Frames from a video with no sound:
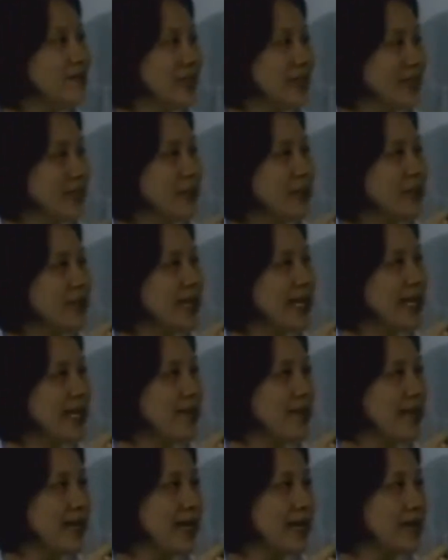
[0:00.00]
ที่กรุงเทพ
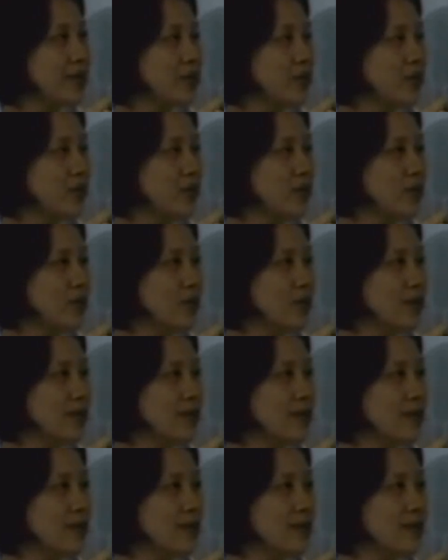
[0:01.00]
อะค่ะตรง
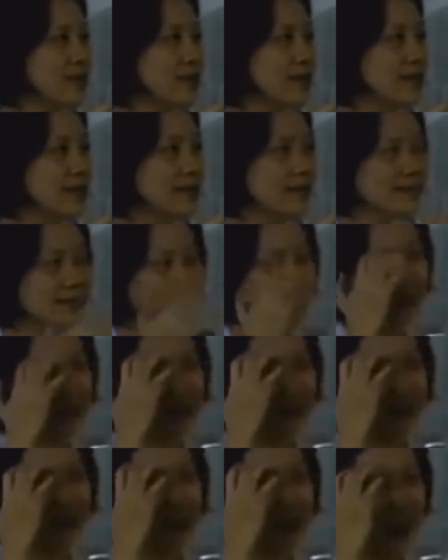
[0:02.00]
สนามใน
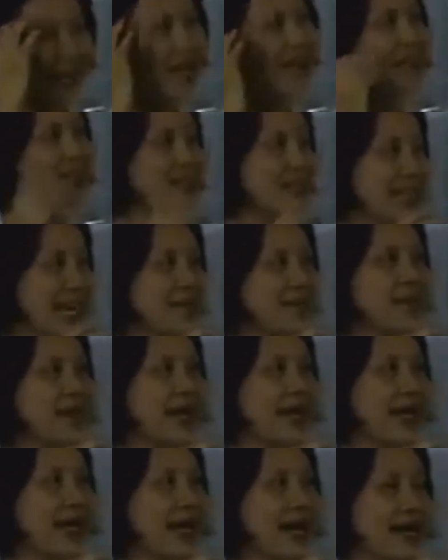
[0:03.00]
เออวัดสนามใน
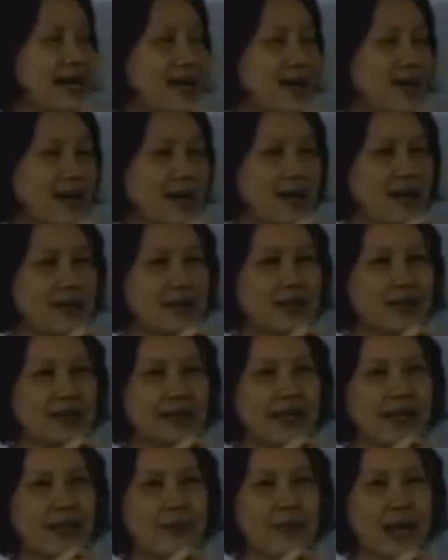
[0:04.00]
ค่ะ แล้วก็
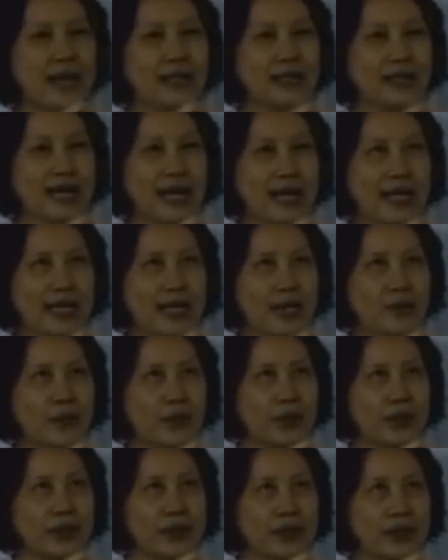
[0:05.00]
แถวบ้านใกล้กับมูล
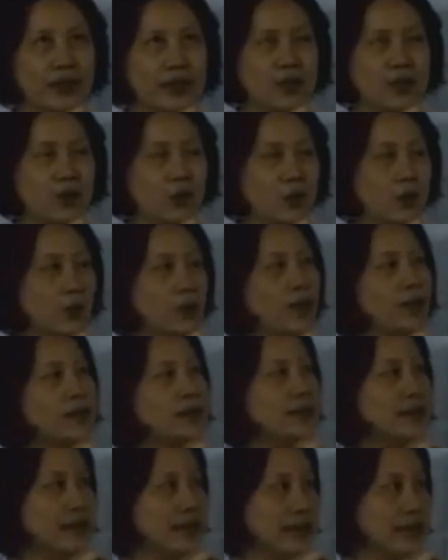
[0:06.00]
นิธิองหลวงพ่อ
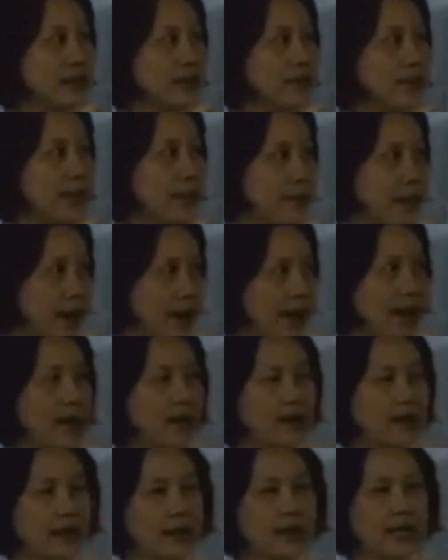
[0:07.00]
เทียนก็ไปมา
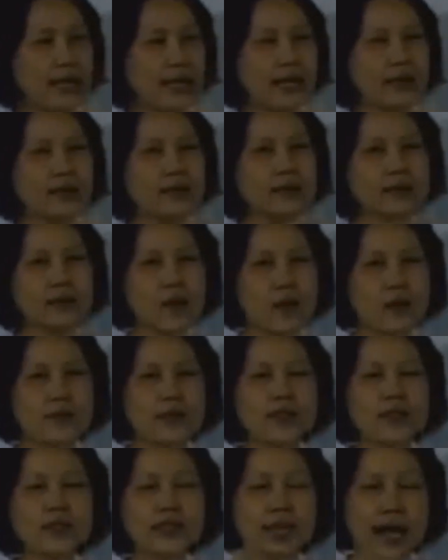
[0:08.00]
ท่านก็สอนวิ
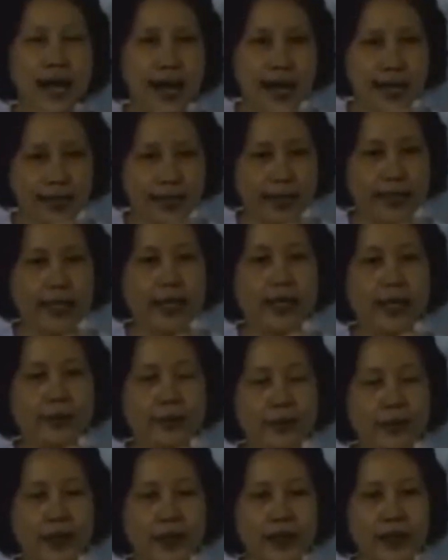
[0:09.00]
ธีการเงี้ยค่ะ
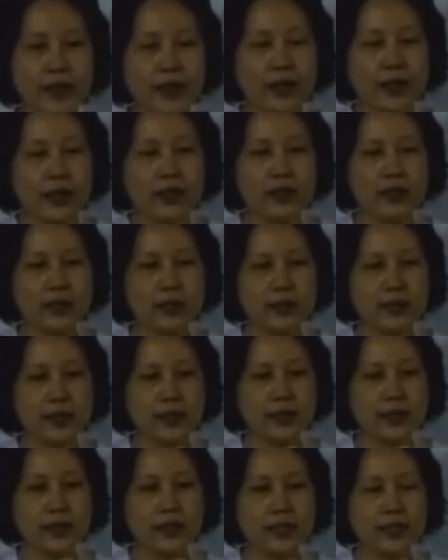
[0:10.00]
ก็เลย
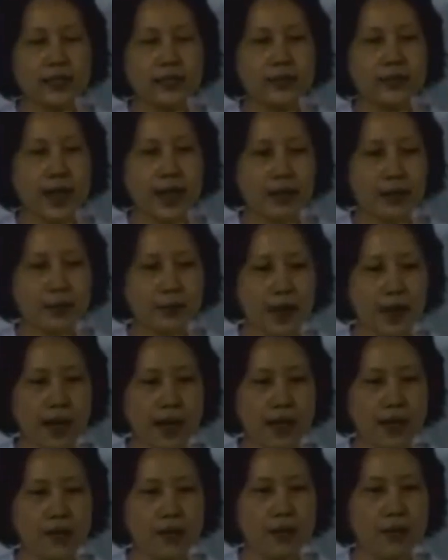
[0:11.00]
ก็เลยสมัครมา
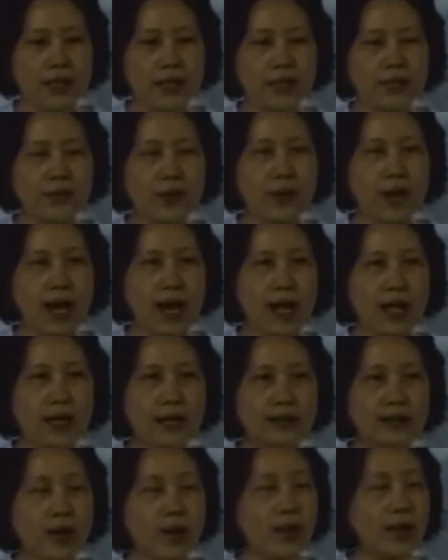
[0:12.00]
แล้วก็แม่ชีบอกว่า
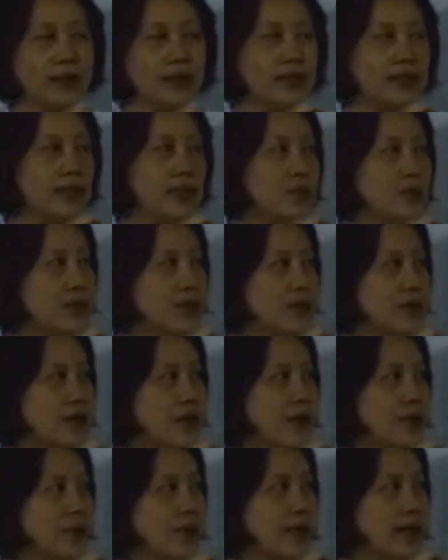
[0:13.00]
แต่ว่าที่นี่เขามีส
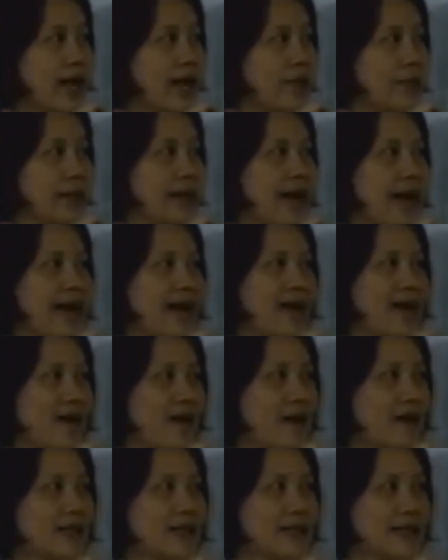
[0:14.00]
อบด้วยนะไม่ยากหรอ
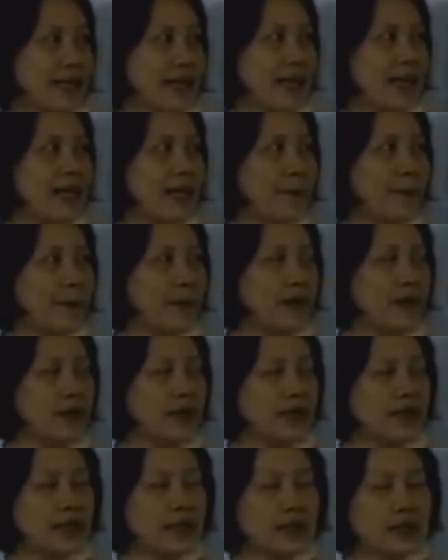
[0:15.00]
กอะไรเงี้ยค่ะ ก็เล
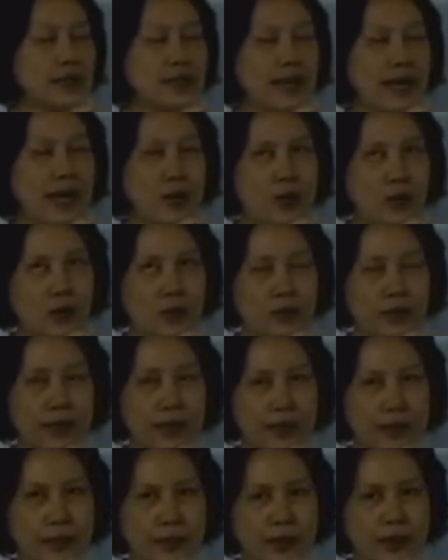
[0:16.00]
ยคลิกดาวน์โหลดมา
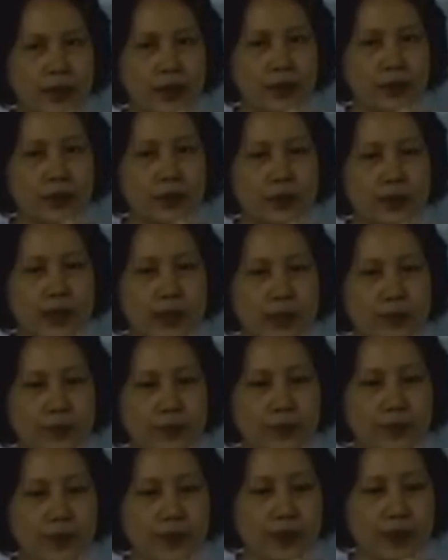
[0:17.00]
ดูก็ดูว่า
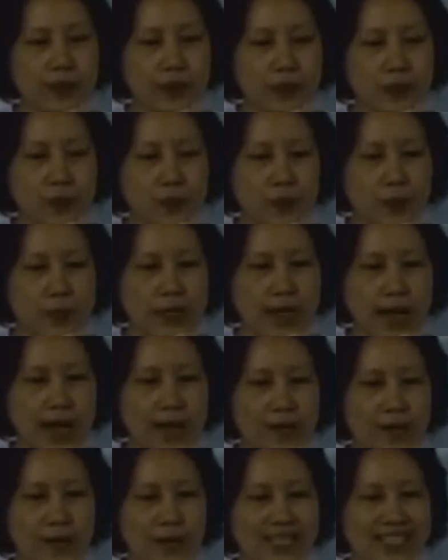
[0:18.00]
โอ้ไม่ยาก
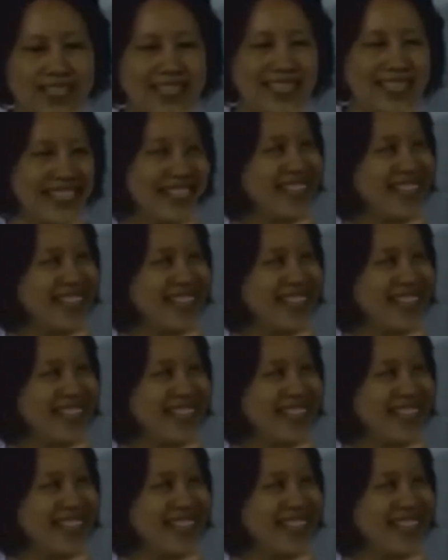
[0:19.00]
ของแม่ชี